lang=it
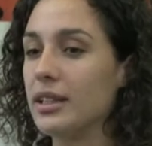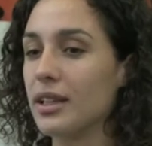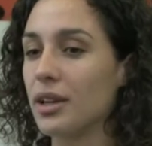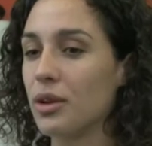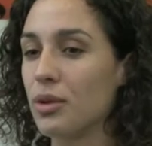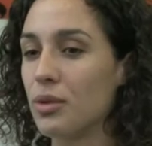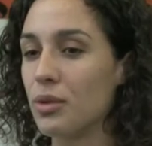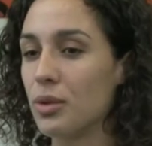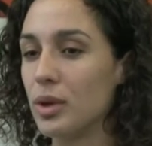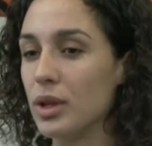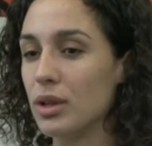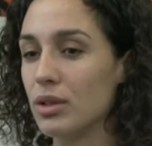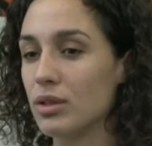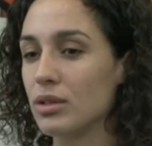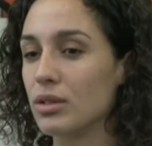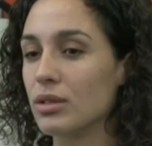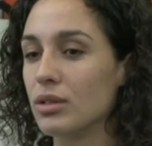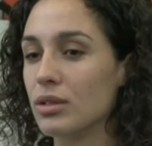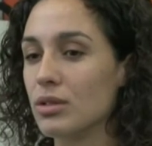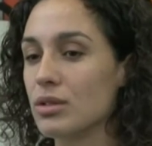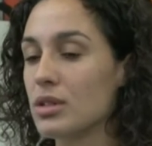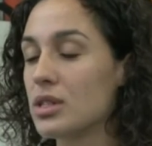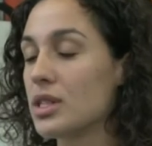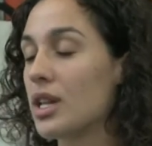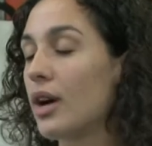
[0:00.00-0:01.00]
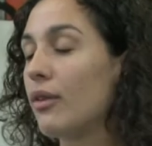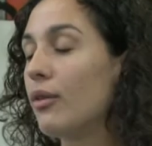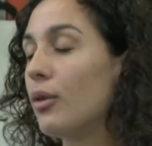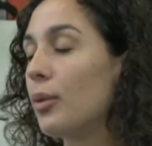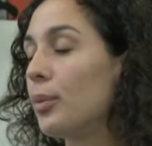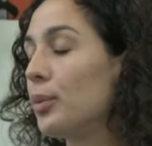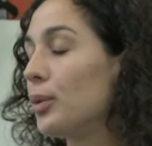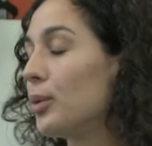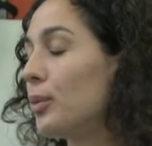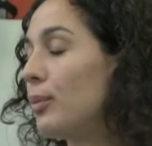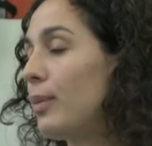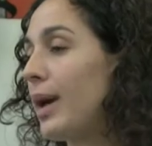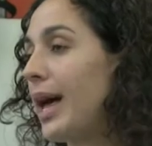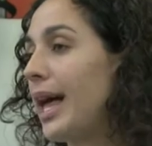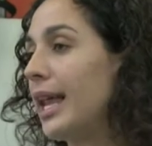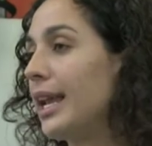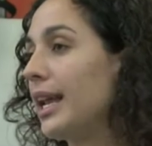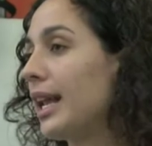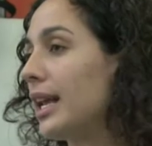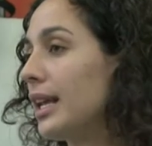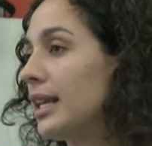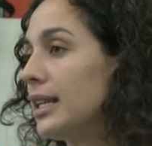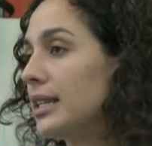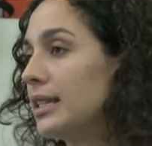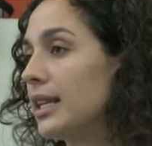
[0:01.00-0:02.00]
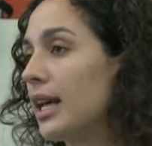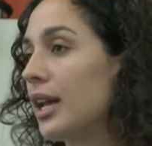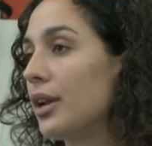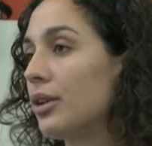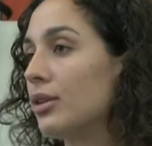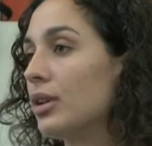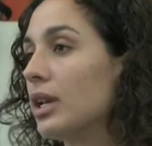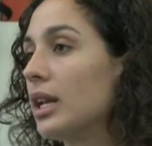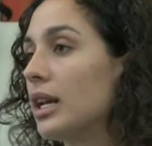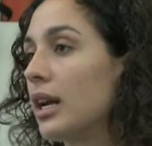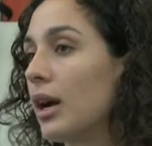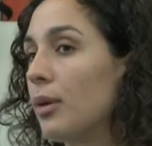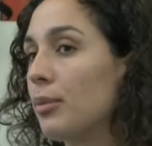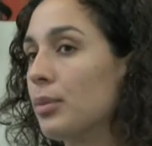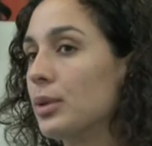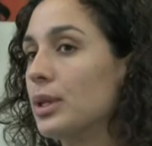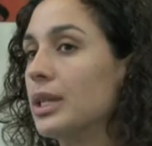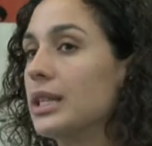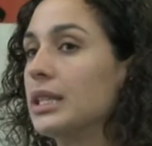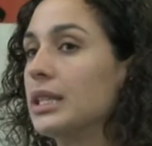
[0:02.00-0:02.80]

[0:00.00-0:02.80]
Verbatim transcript: in cui no, non stavo più bene all'interno del campo da